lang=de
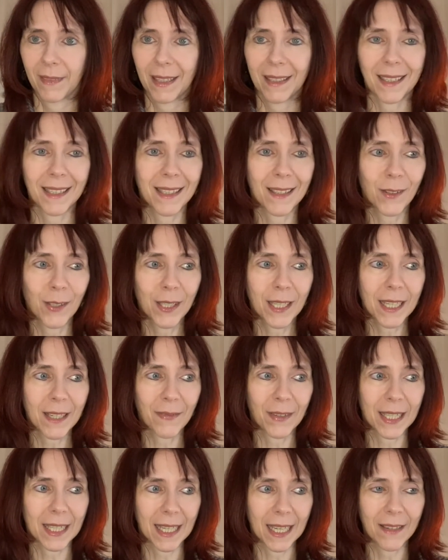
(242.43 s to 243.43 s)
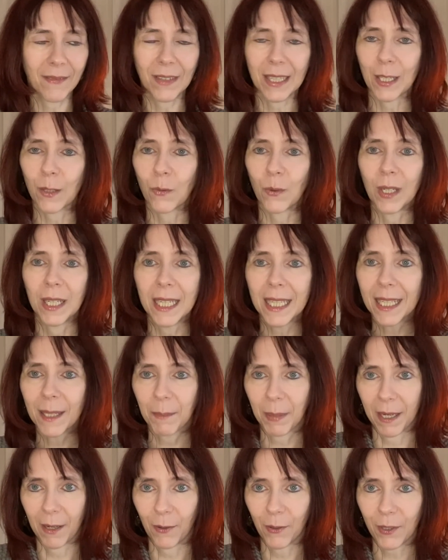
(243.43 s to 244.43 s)
Das sollte etwas sein, was du nicht
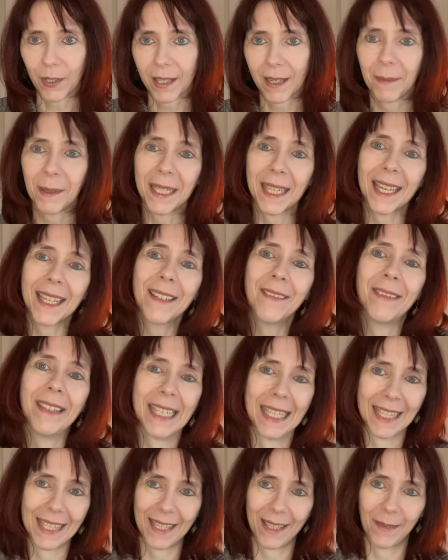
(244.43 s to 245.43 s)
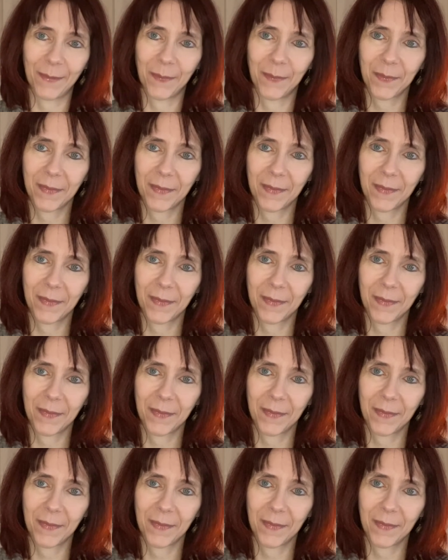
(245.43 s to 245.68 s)
brauchst, aber gerne willst.